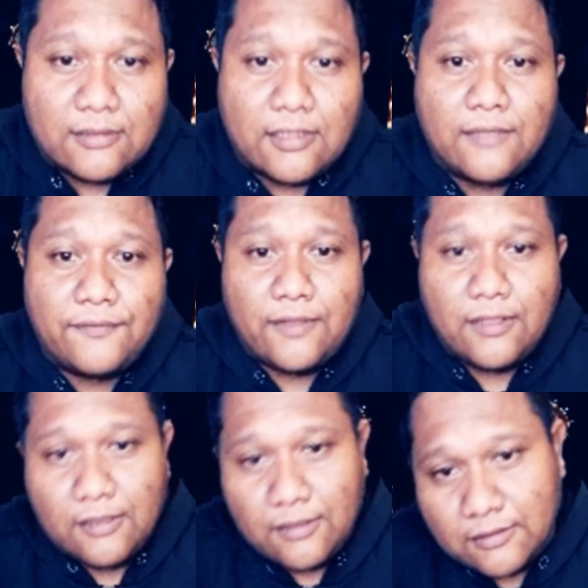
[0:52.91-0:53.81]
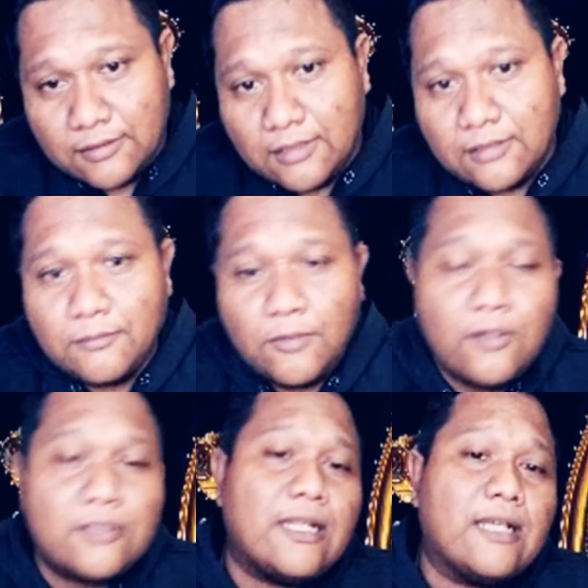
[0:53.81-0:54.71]
travel
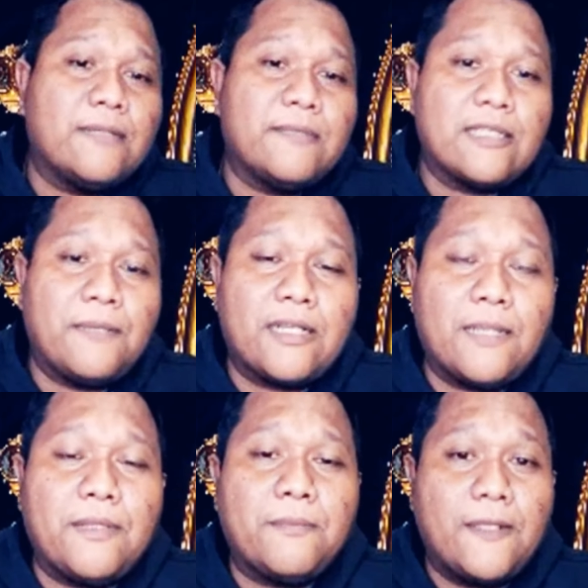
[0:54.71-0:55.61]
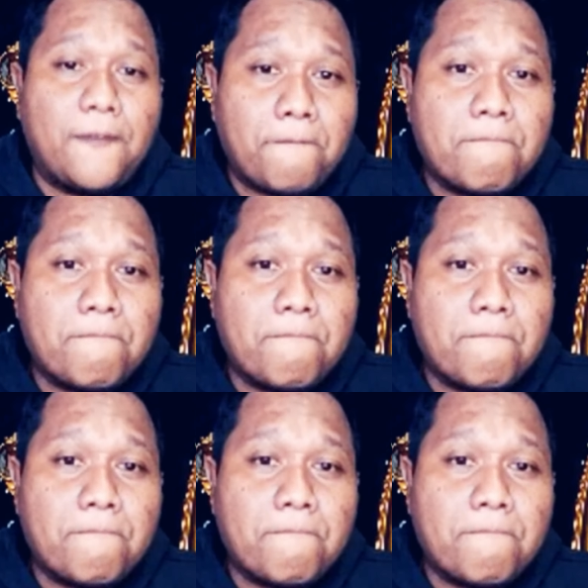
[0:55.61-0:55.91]
monggo silakan Mas kapan-kapan main